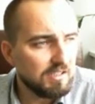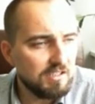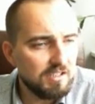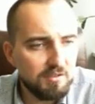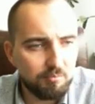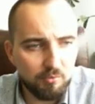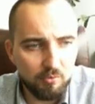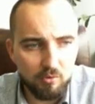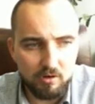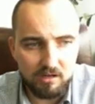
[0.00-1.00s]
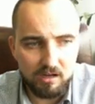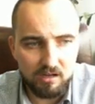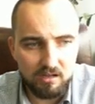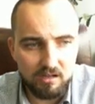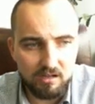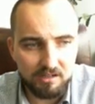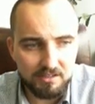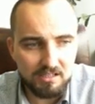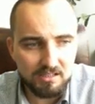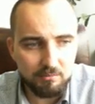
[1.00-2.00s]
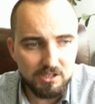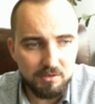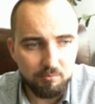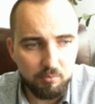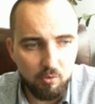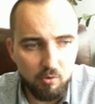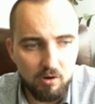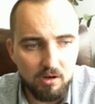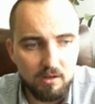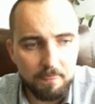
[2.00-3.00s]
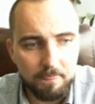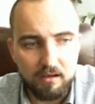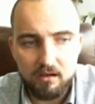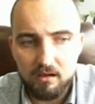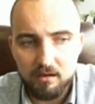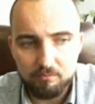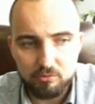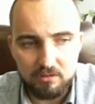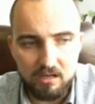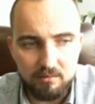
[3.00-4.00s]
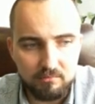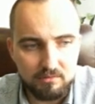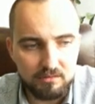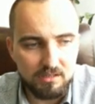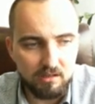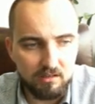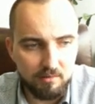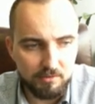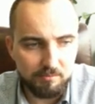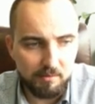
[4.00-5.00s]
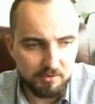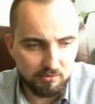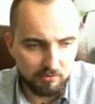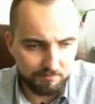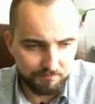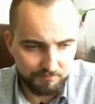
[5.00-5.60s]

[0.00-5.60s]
и по контрактам, и по э, путам, и колам, и по опционам.